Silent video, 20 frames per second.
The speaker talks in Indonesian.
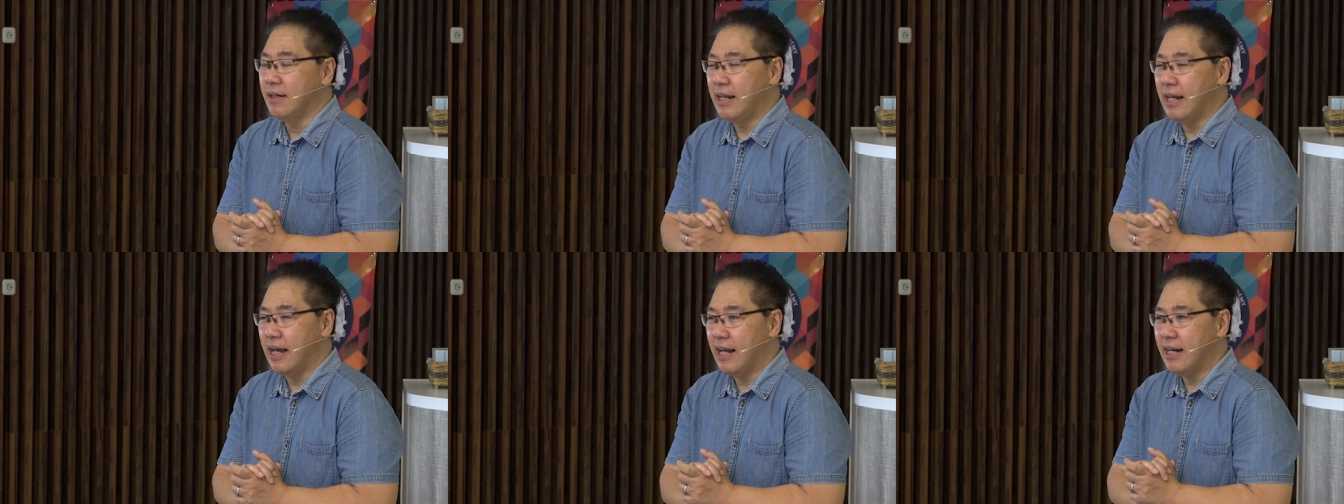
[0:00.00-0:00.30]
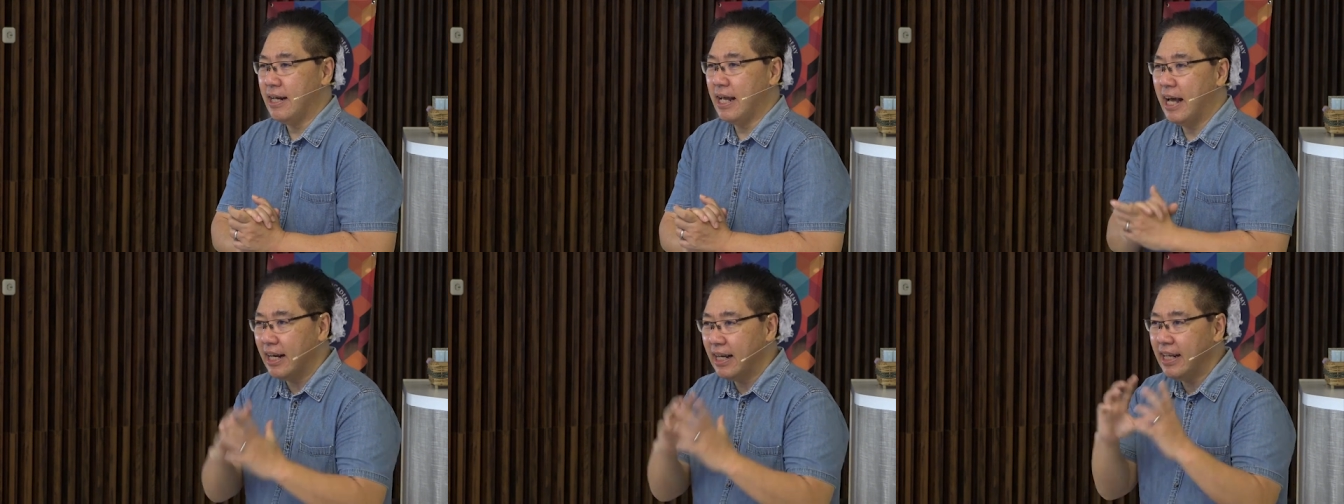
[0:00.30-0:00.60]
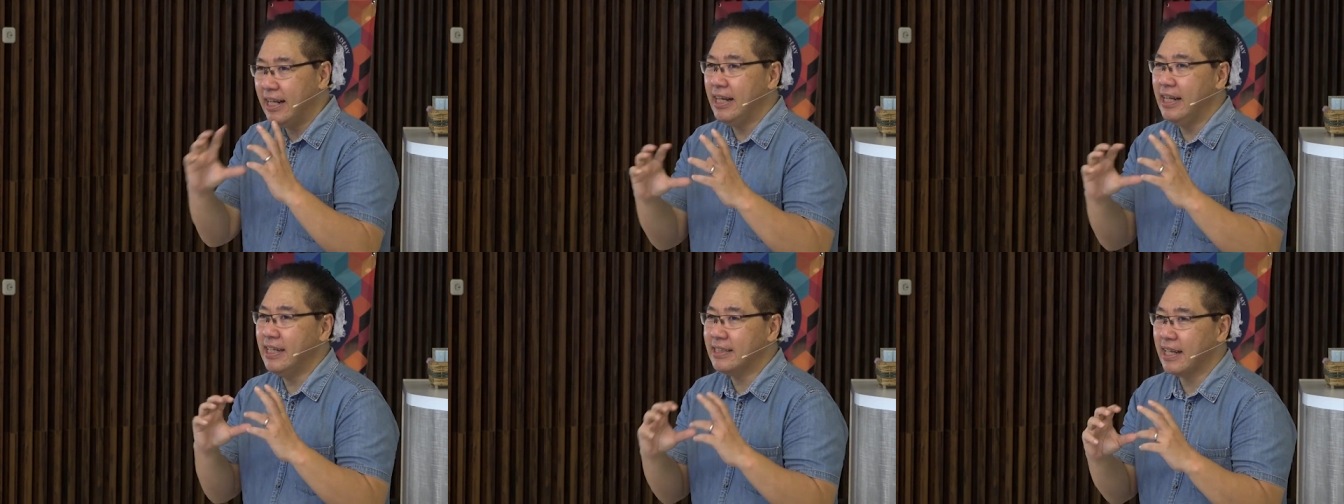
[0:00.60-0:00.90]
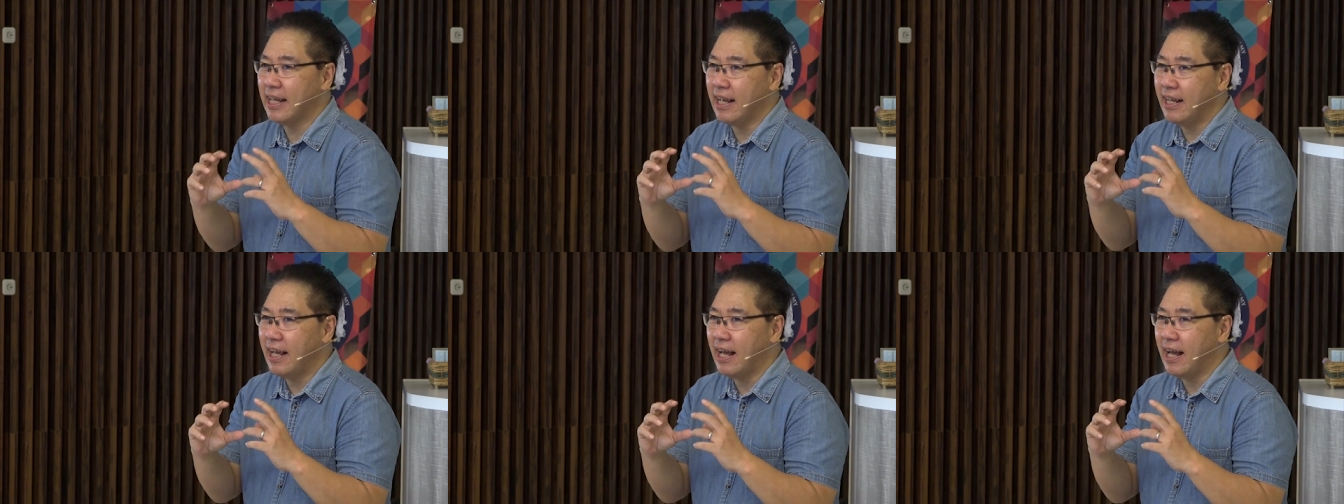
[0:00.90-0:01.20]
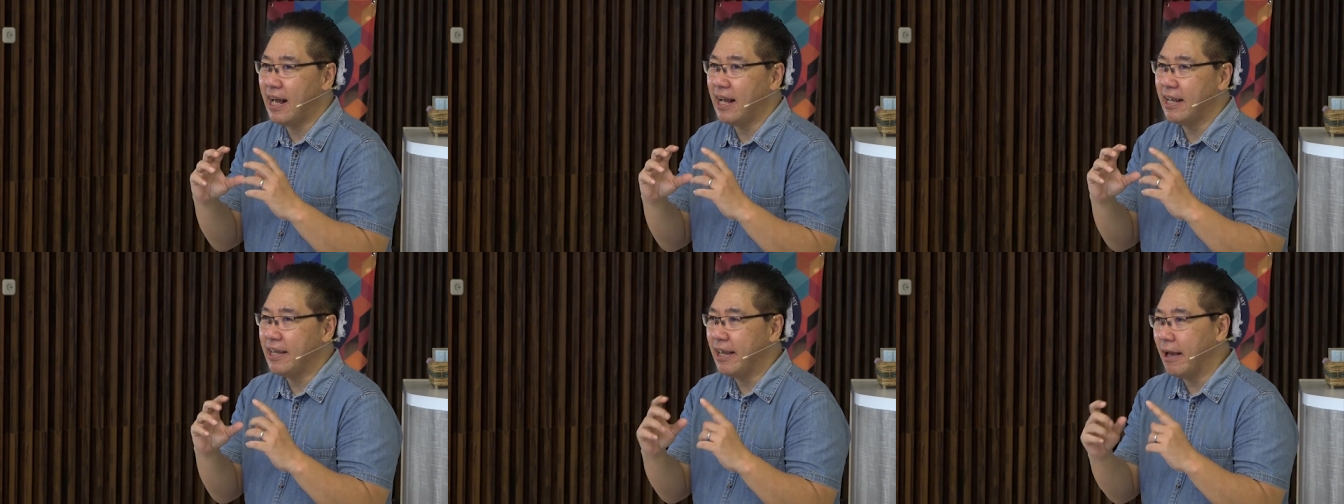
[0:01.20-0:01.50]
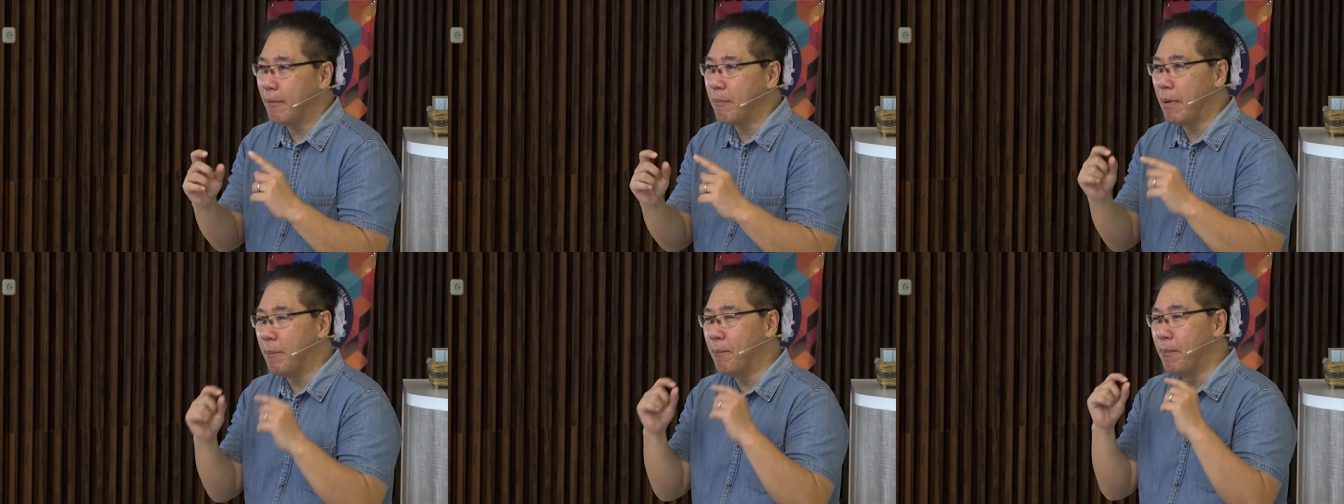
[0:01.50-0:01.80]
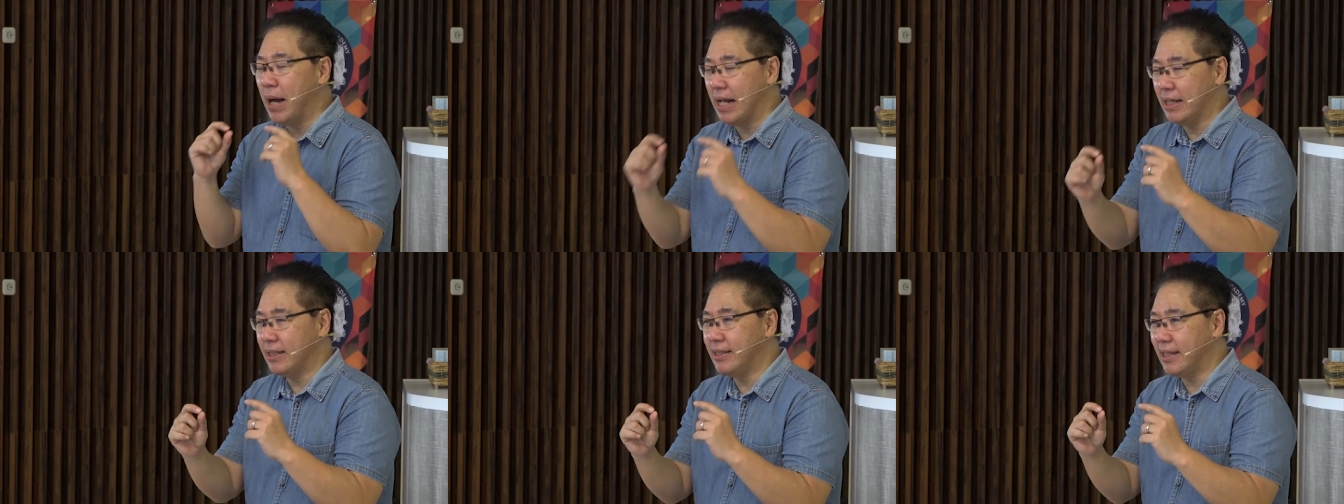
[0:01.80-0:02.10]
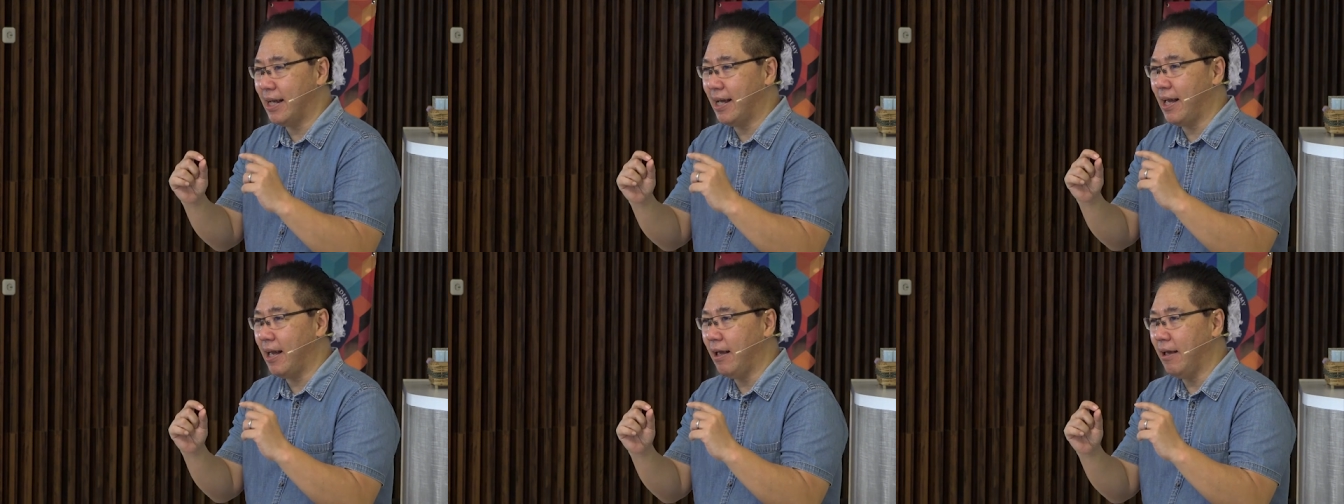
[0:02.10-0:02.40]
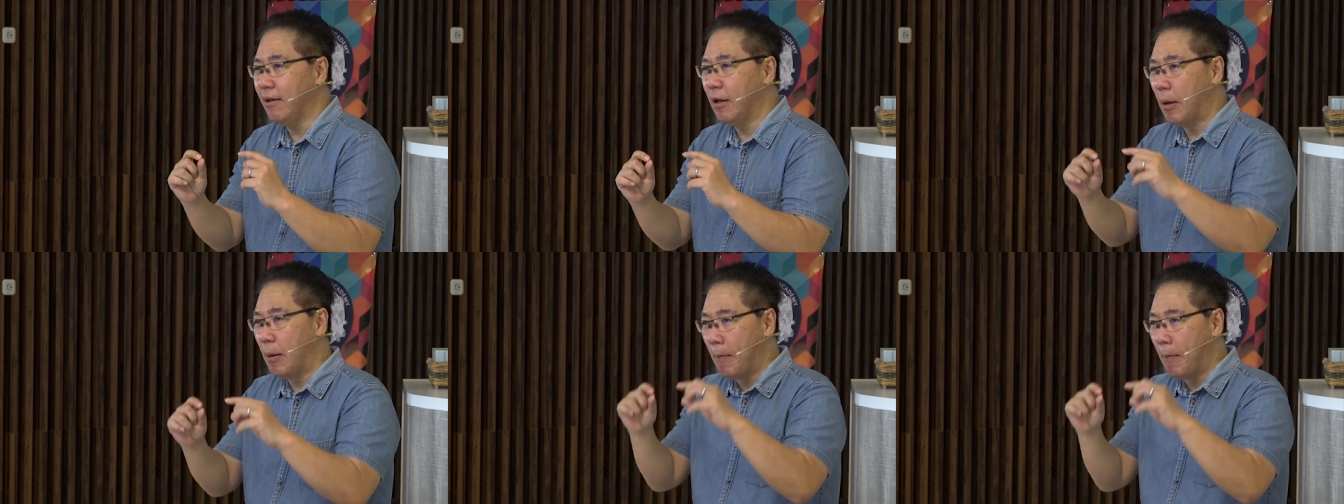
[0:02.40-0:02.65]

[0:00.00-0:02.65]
Dan hari ini saya hanya membaca